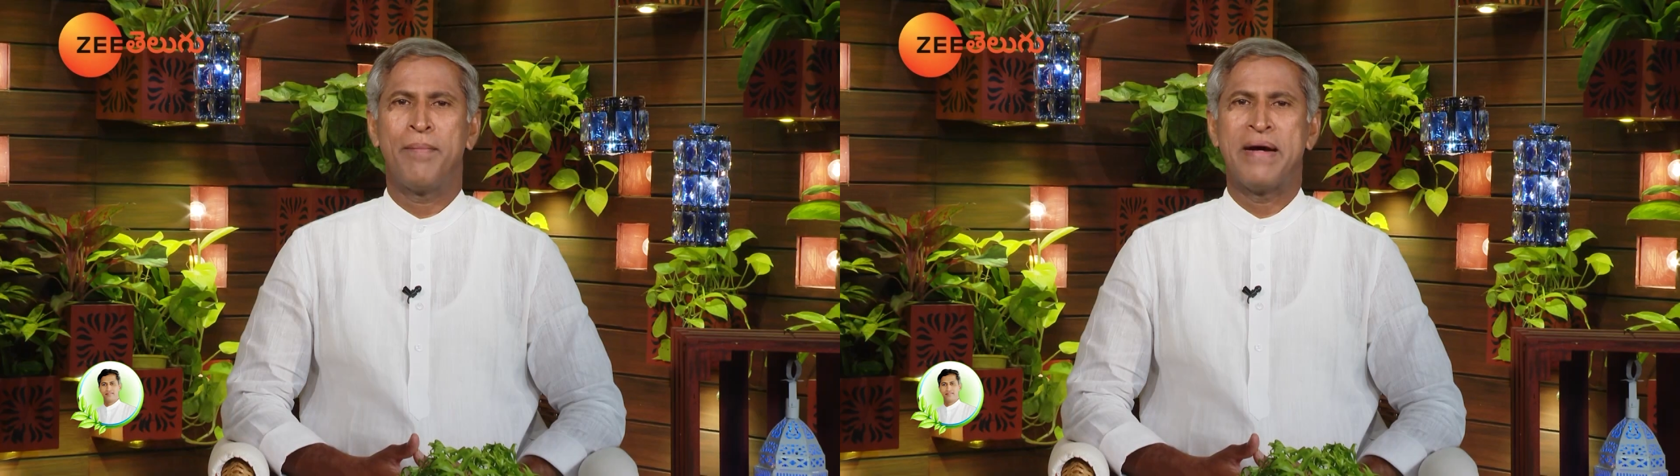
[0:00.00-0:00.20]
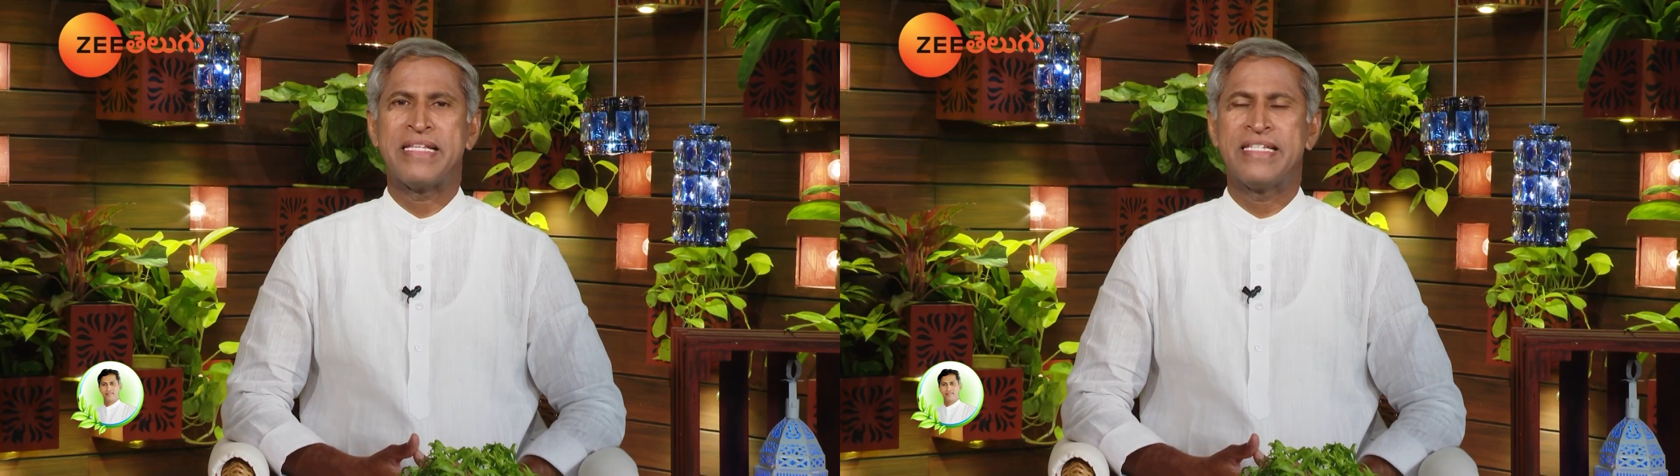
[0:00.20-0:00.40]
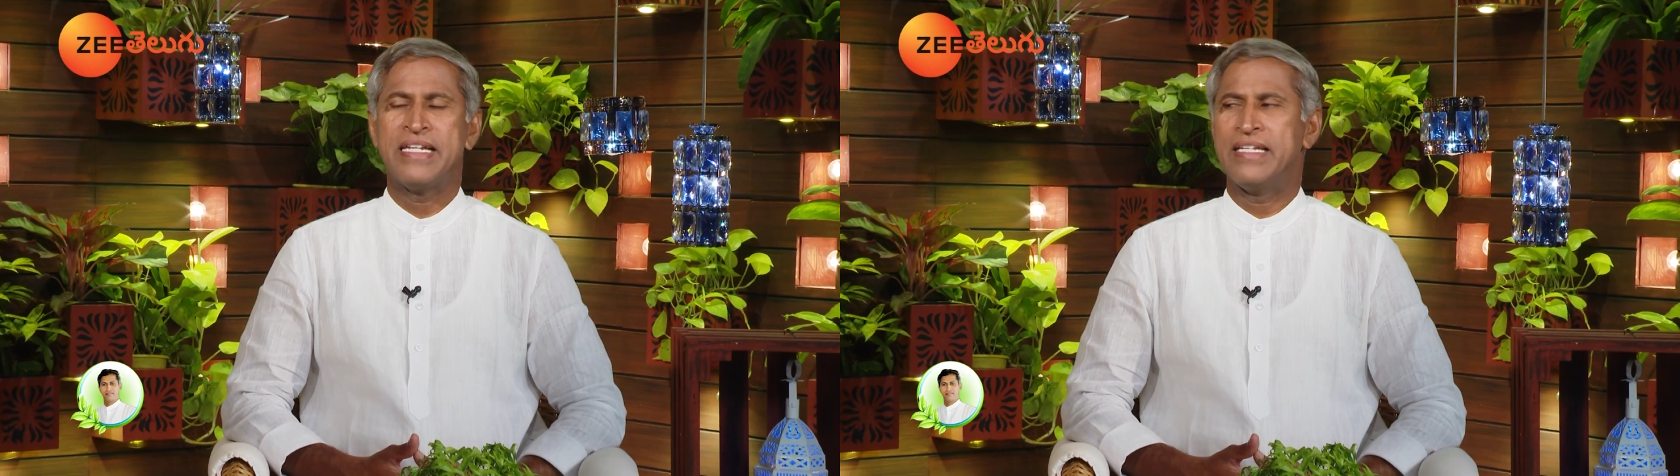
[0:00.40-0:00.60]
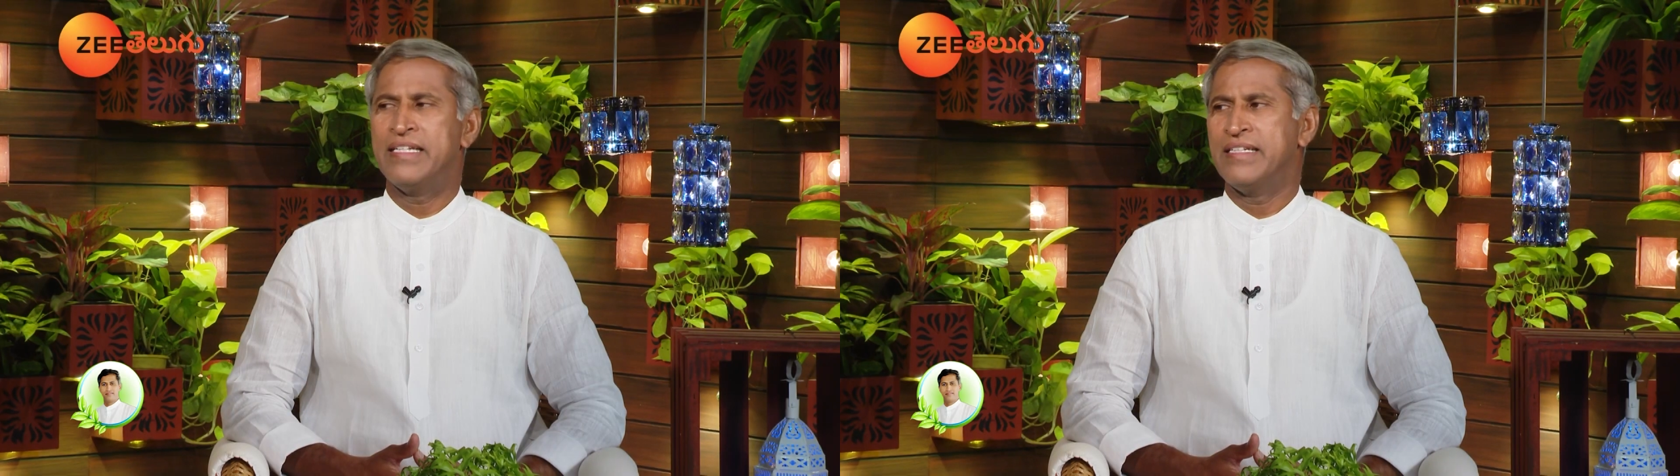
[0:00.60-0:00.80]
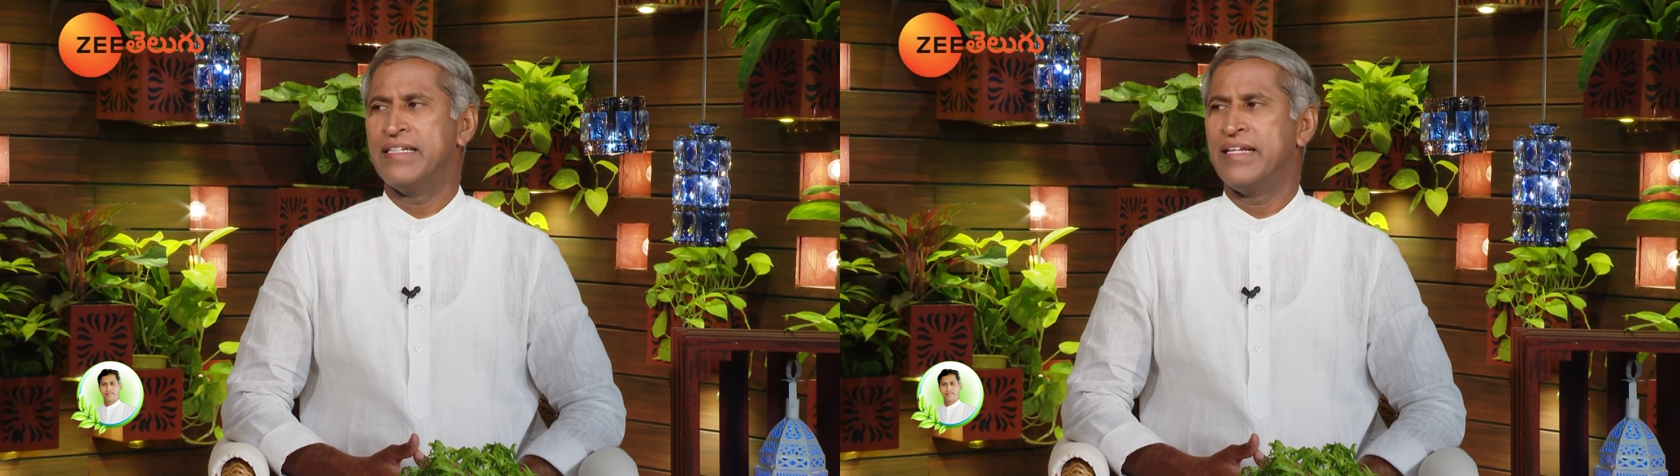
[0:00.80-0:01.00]
ఆ మజిల్
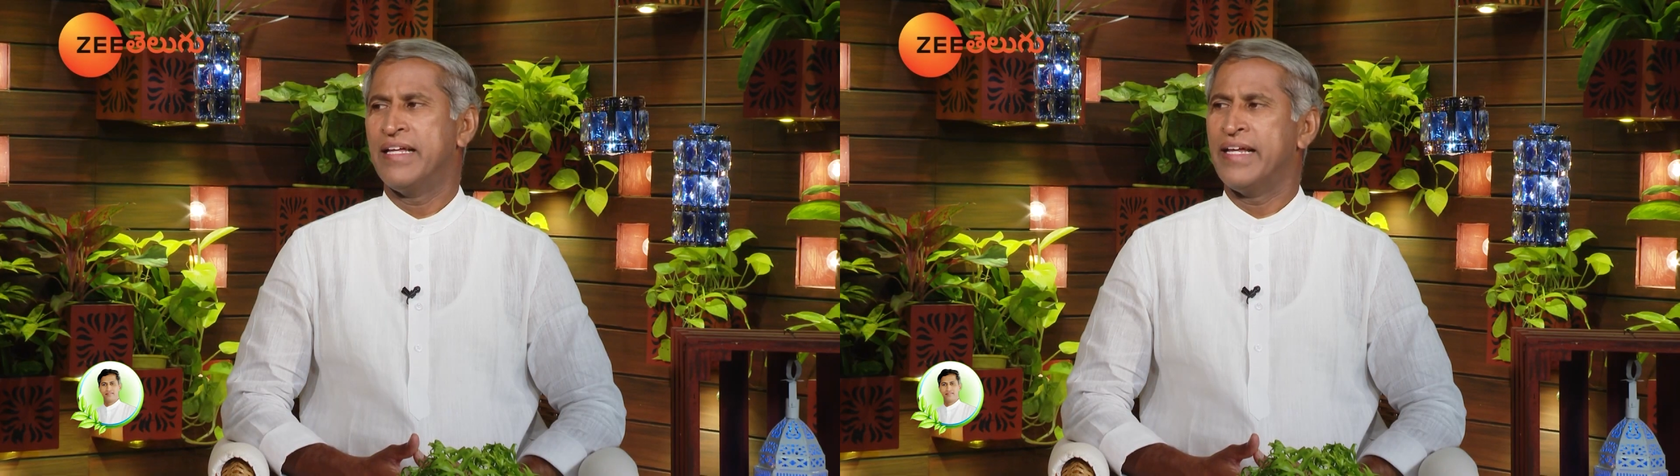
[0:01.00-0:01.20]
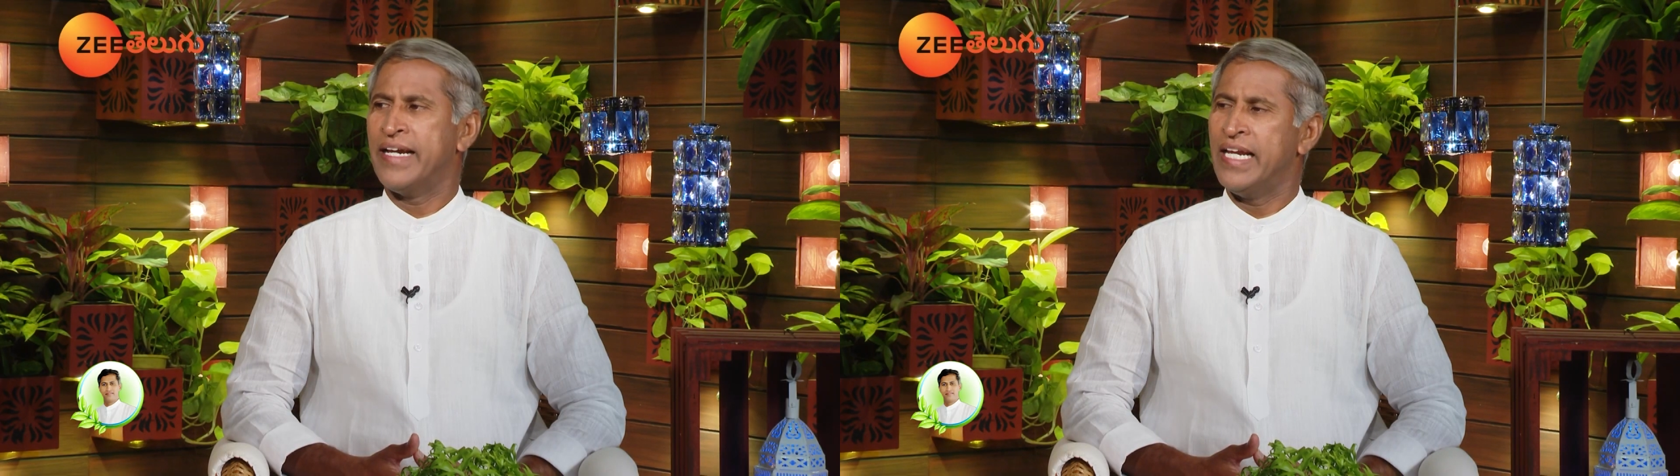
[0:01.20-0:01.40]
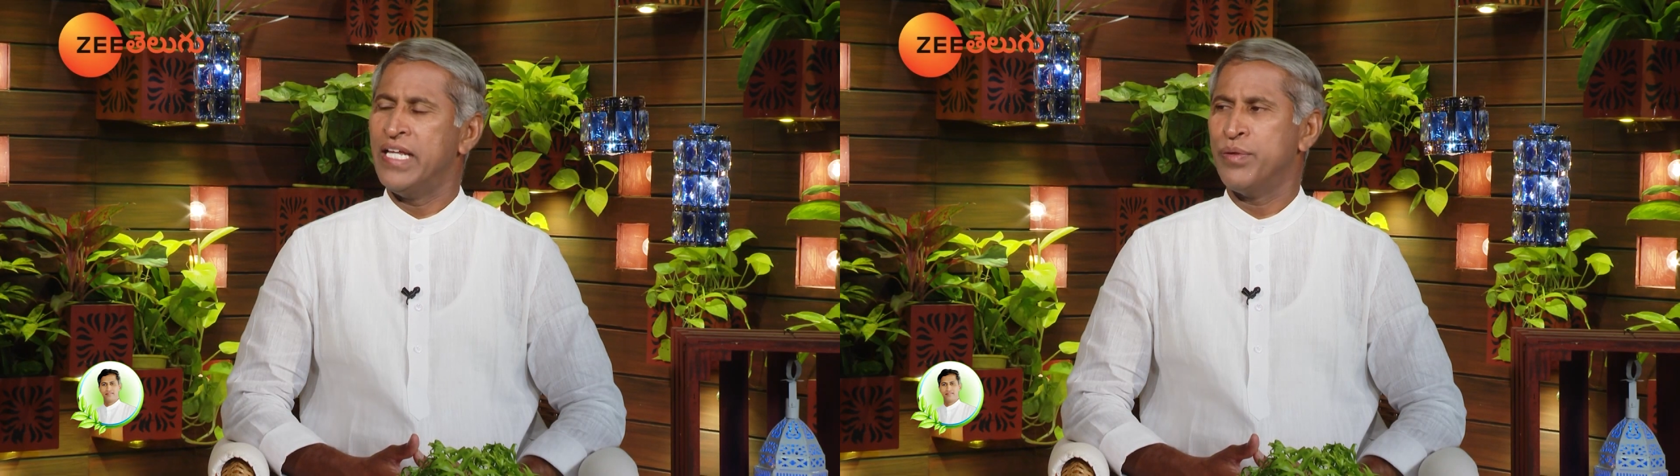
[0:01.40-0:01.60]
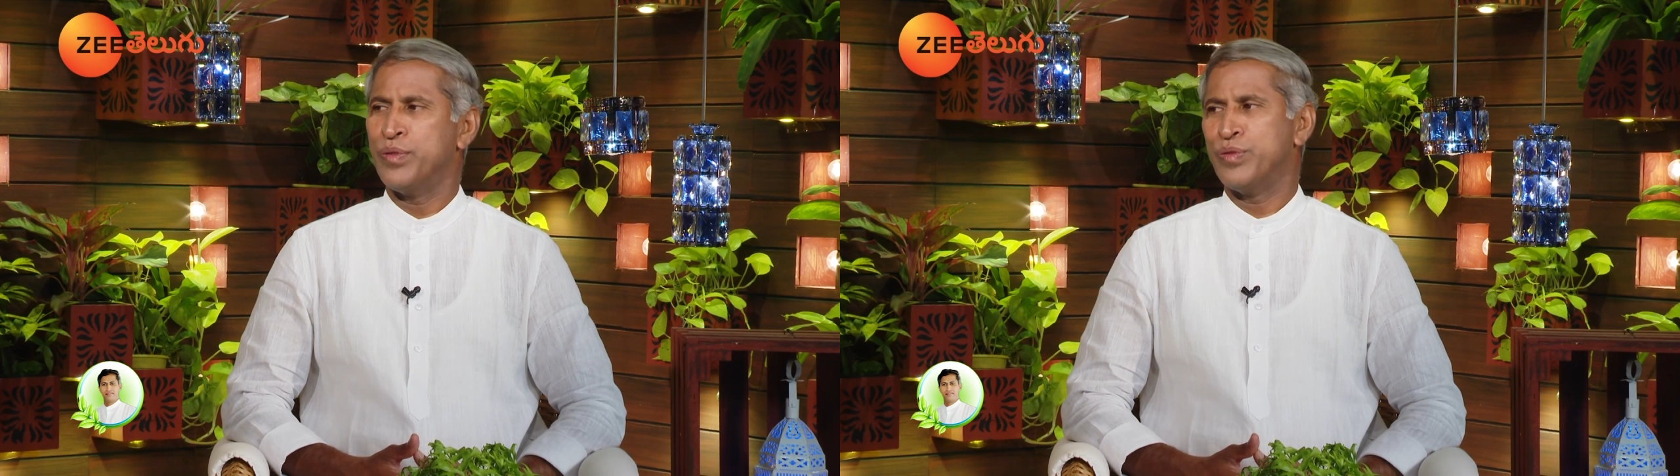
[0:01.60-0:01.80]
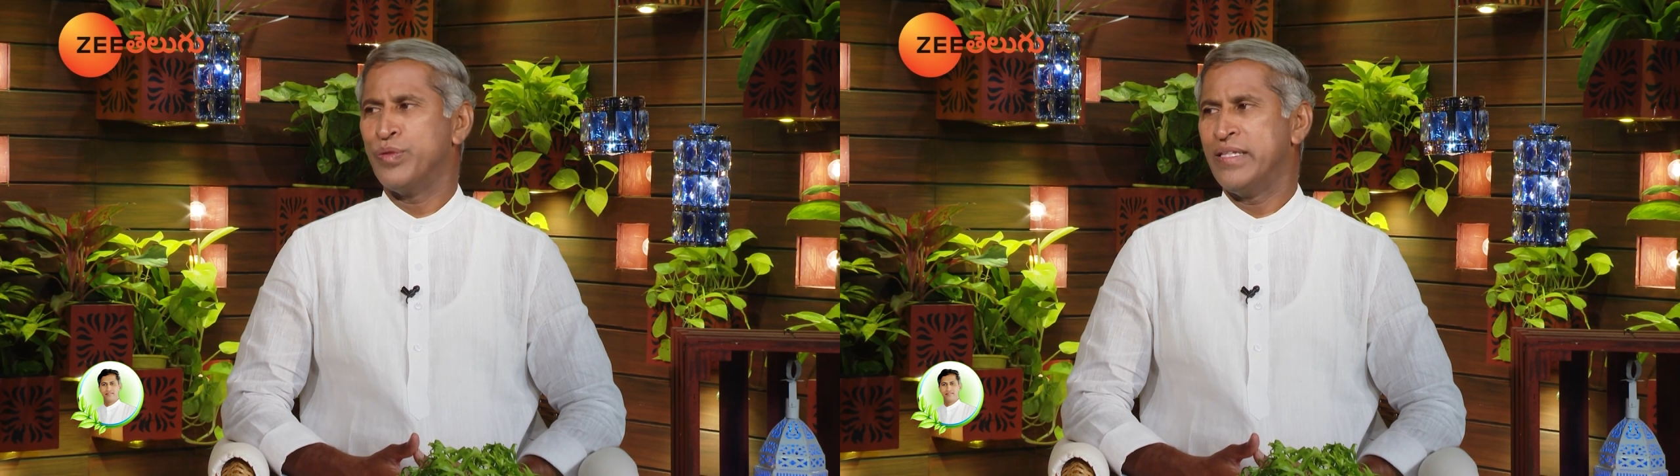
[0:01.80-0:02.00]
రిలీవ్
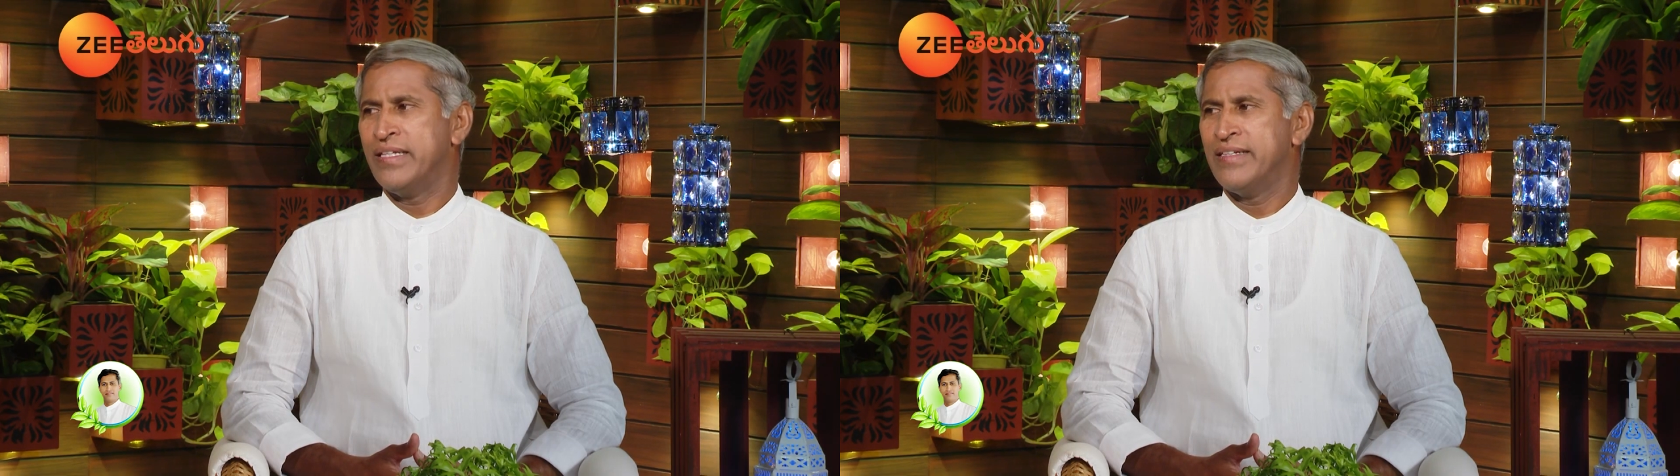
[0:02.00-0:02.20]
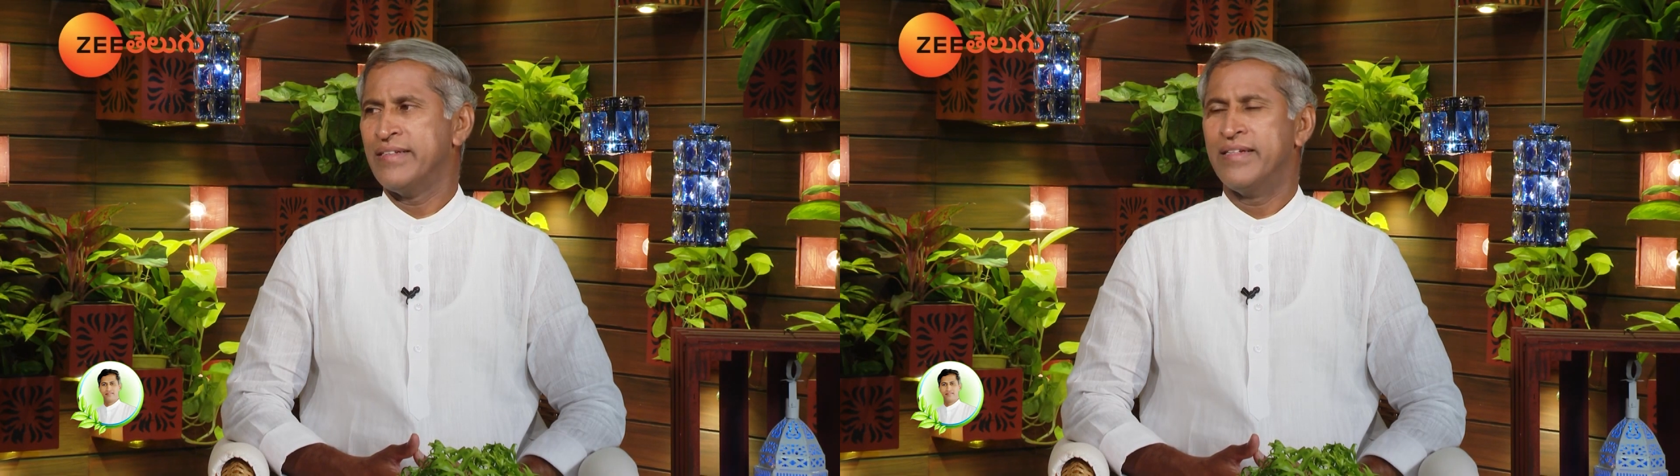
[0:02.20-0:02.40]
అవుతుంది